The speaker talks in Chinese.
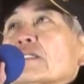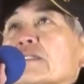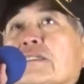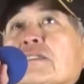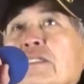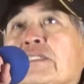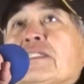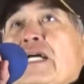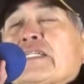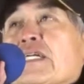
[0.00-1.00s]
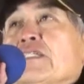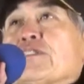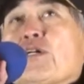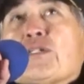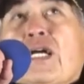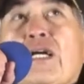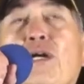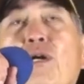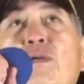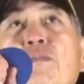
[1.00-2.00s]
自自然的耕种，然
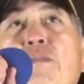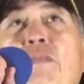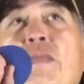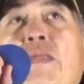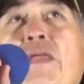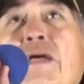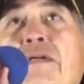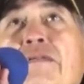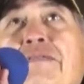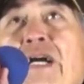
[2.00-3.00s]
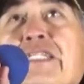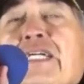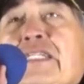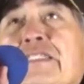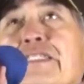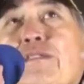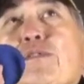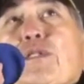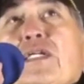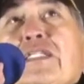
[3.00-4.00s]
后发现植
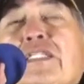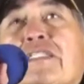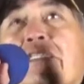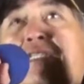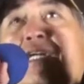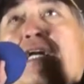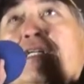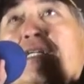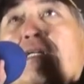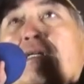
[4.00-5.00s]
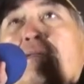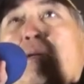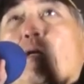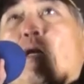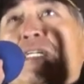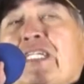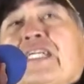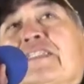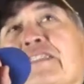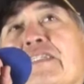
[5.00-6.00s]
物你吃掉，包括
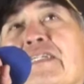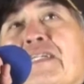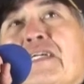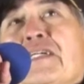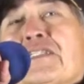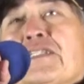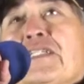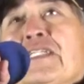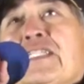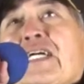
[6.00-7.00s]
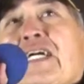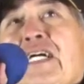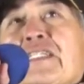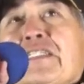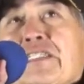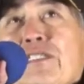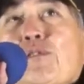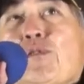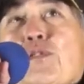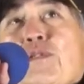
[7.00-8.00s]
人吃了健康的食
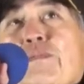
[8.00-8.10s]
物。